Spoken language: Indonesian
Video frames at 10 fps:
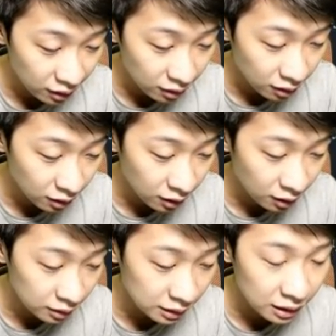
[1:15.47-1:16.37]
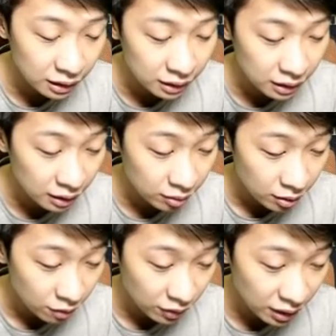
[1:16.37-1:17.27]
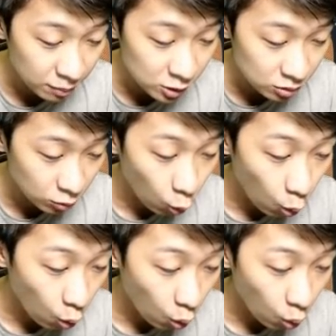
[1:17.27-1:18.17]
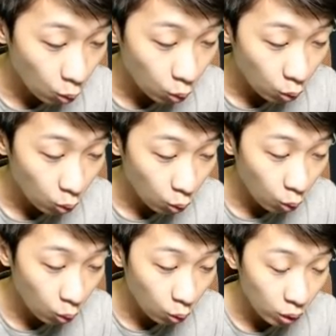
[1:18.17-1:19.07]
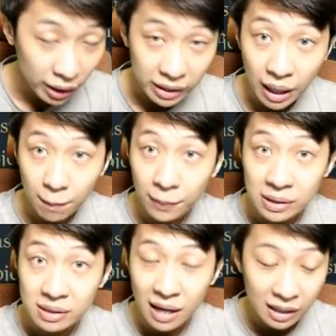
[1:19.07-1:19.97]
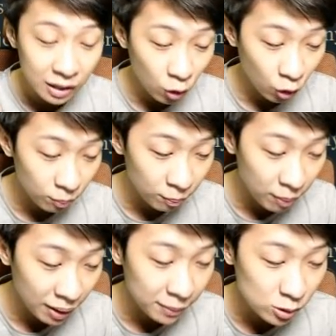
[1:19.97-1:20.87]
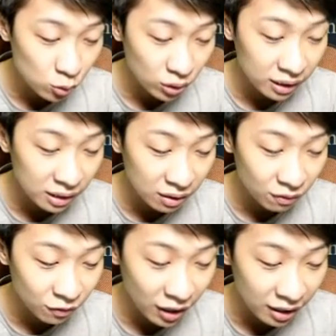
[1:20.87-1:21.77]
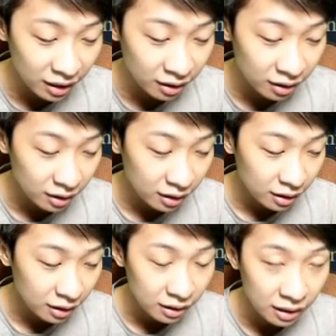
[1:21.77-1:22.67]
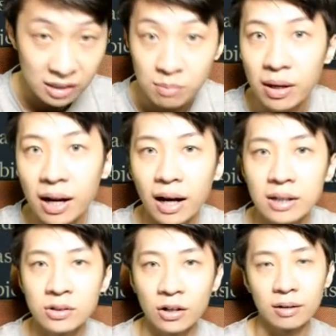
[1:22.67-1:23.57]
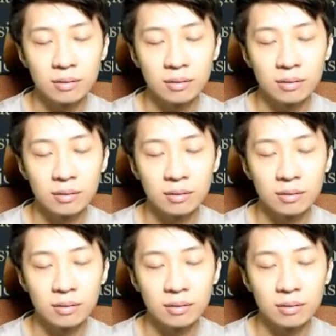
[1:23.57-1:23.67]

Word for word: uh, jadi intinya Fenix men oh, oh, oh, yang menjadi korban pencurian dari Fenix gak sembarangan, coy.